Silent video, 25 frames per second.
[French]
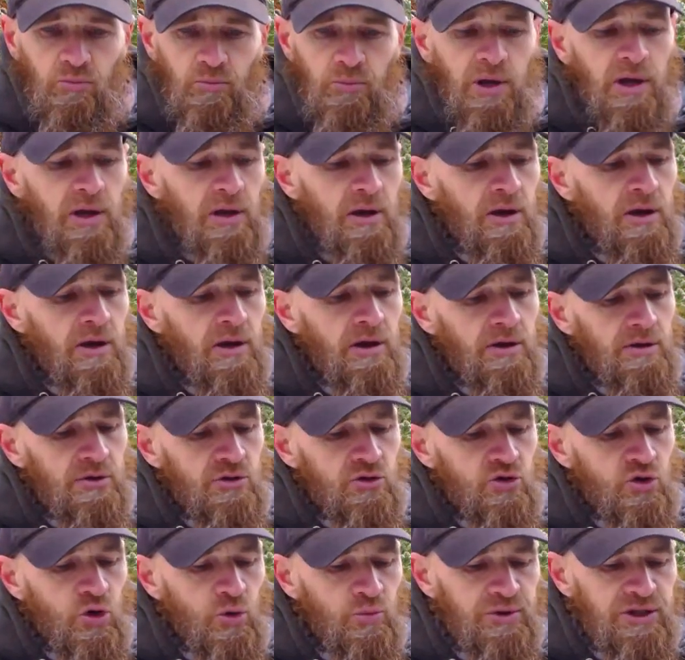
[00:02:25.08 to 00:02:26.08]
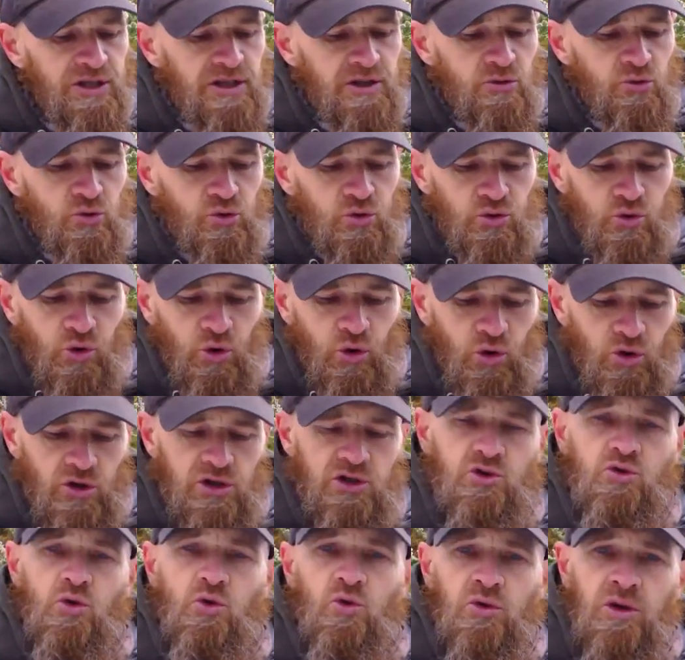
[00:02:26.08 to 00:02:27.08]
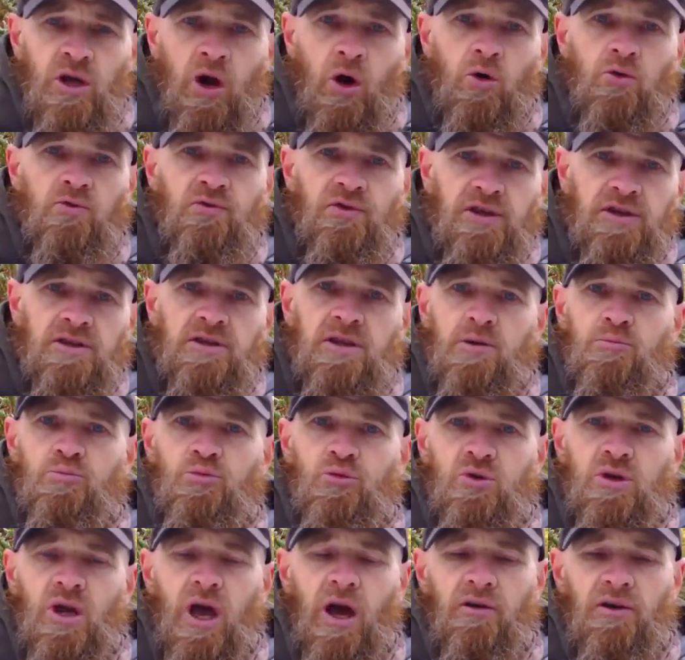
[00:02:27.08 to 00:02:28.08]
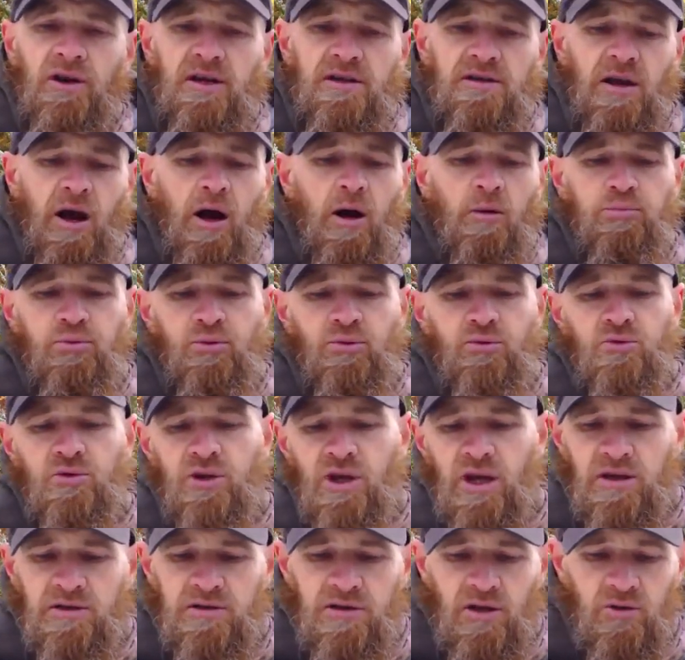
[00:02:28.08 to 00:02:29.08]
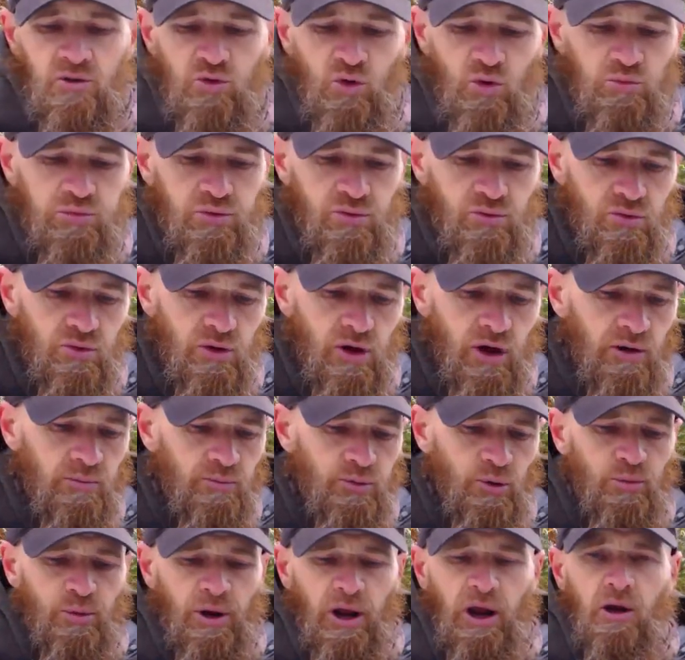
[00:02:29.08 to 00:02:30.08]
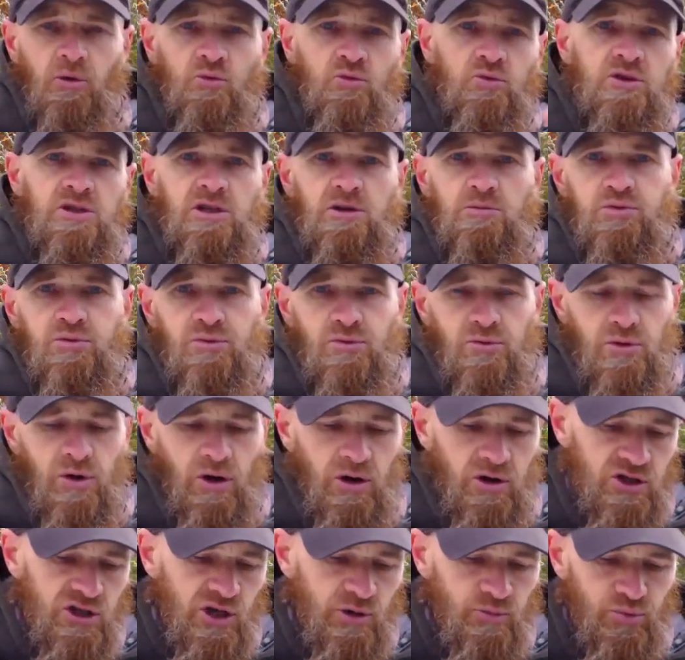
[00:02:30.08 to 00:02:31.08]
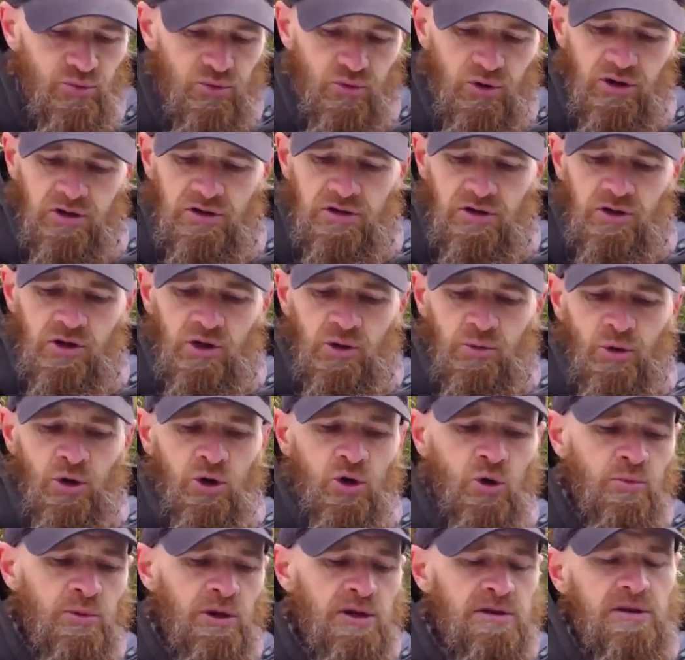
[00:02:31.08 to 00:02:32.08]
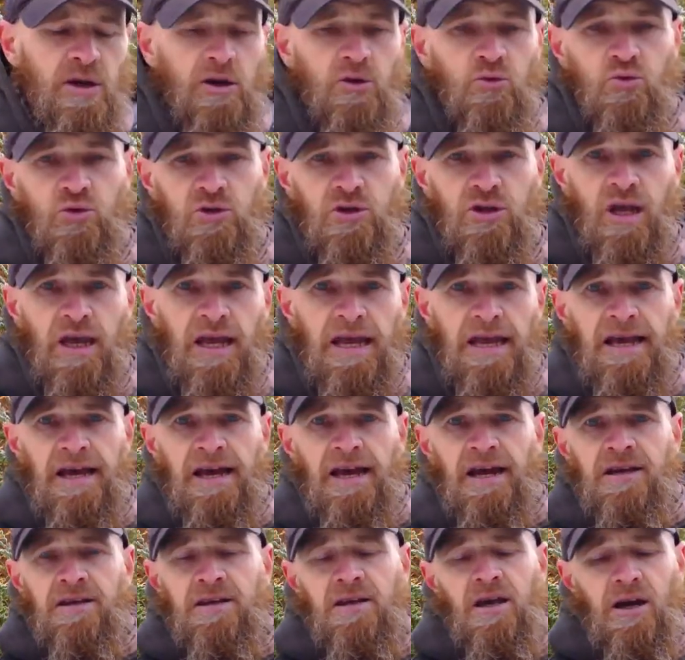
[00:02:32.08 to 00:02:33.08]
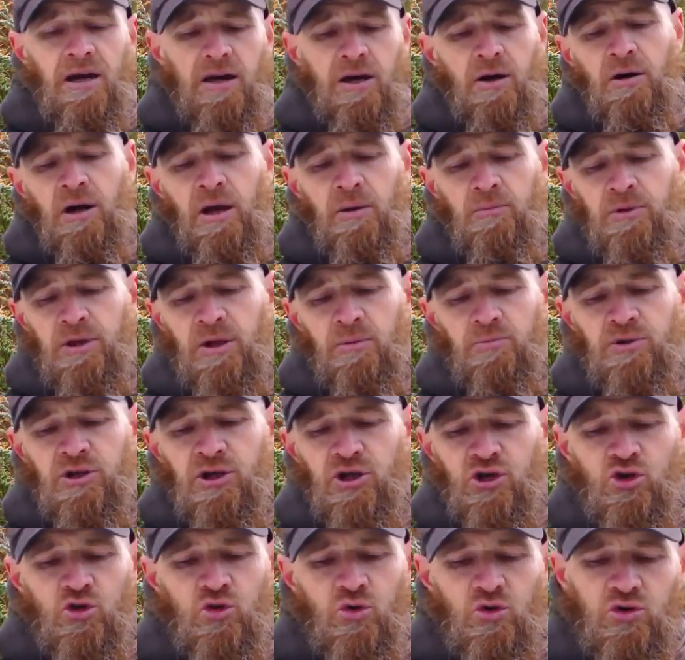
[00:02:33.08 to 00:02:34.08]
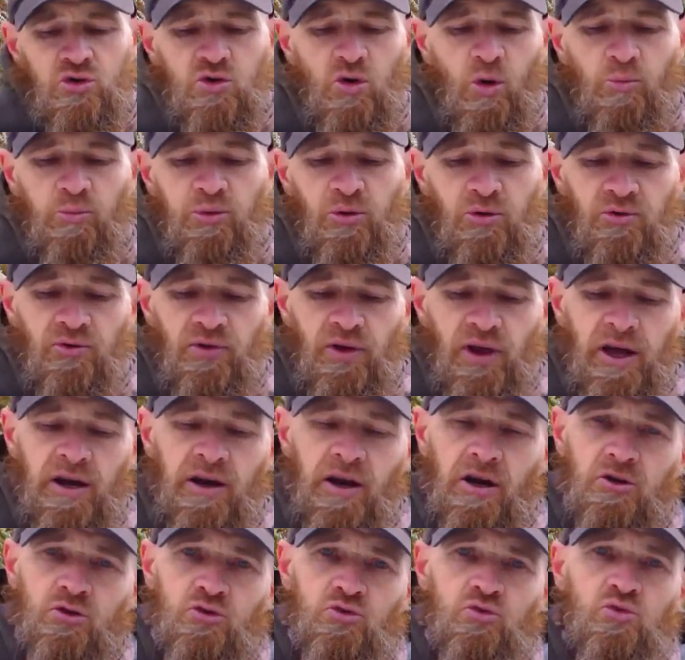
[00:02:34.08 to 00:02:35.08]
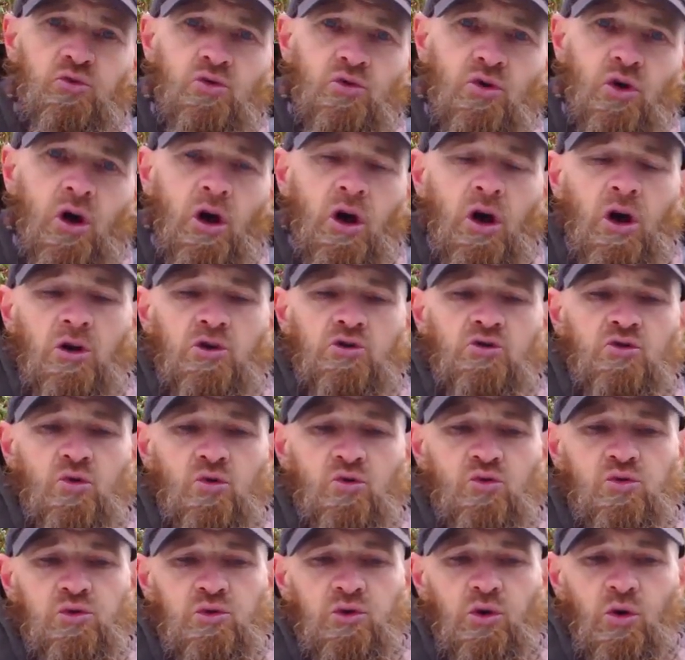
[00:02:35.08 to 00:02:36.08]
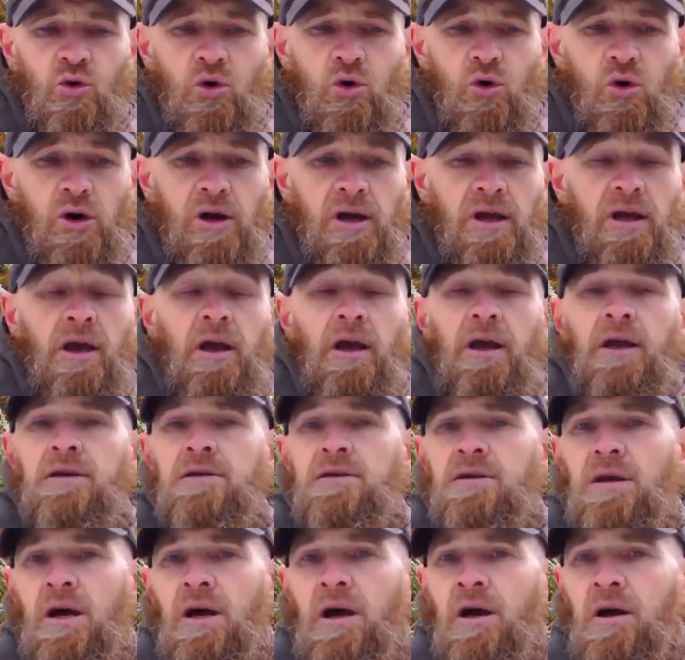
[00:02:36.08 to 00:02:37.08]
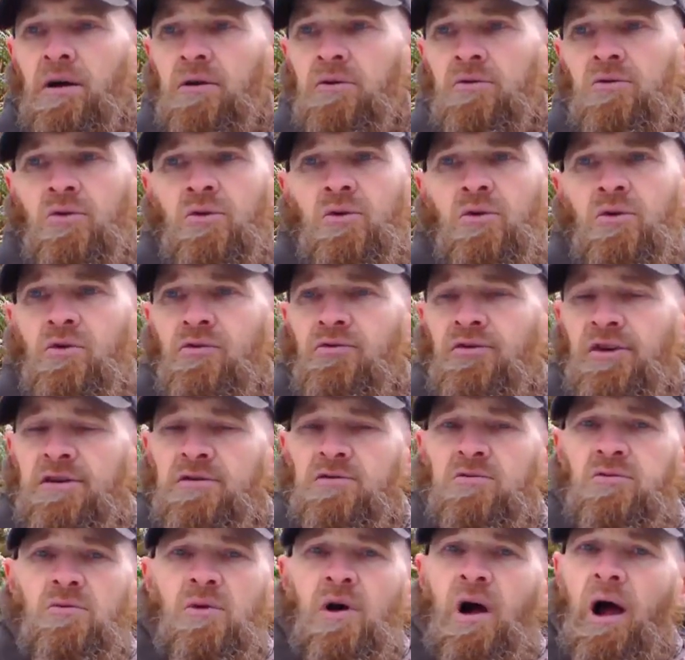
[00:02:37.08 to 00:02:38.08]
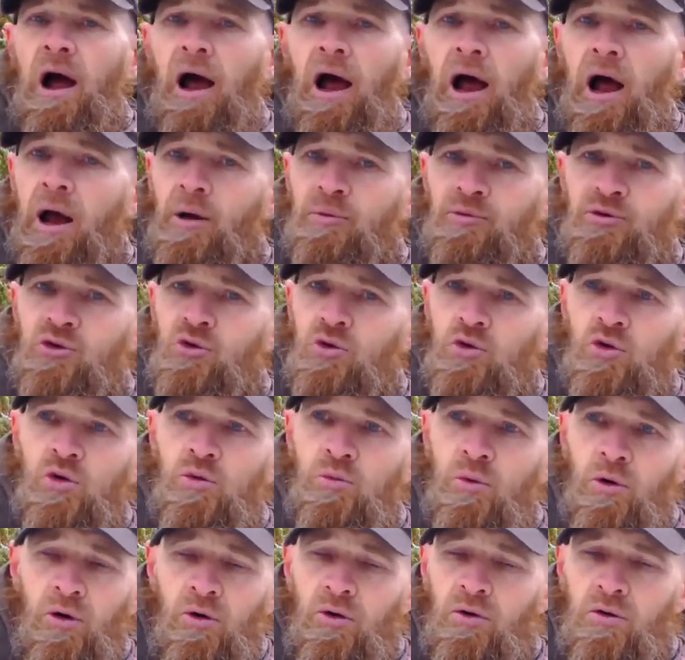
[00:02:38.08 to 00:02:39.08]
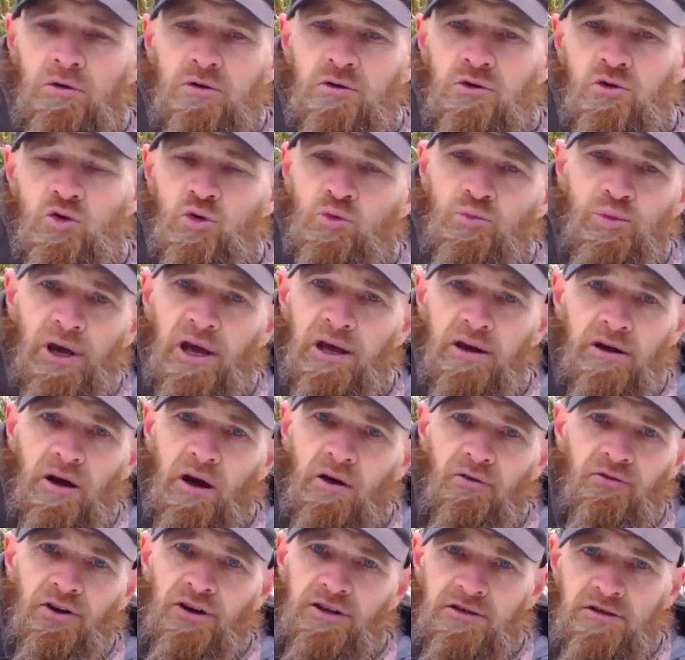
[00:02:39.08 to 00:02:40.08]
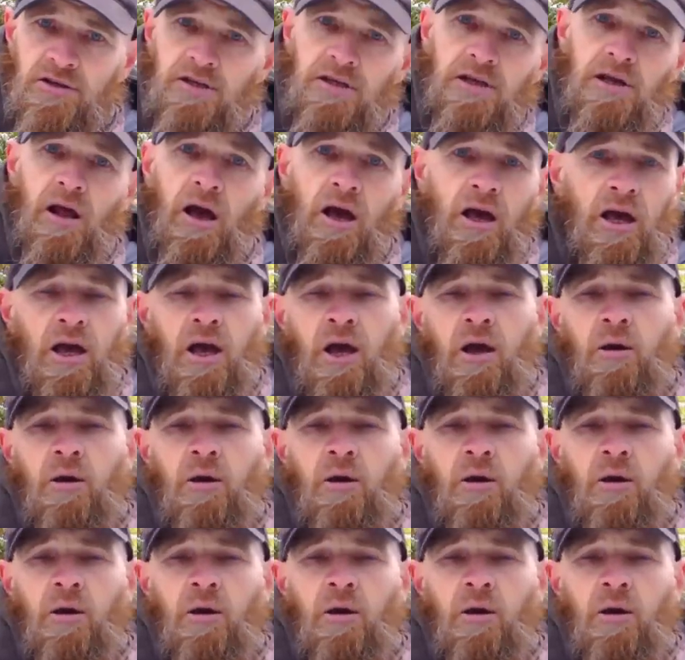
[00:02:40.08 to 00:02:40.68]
Mais ce petit couteau, si on a envie de débuter avec ça, pour une quinzaine de boules à peu près, ou 10 boules, je ne sais plus exactement combien ça coûte, il y a quand même des petites choses qu'on peut faire sur son couteau, et ça de façon absolument super facile.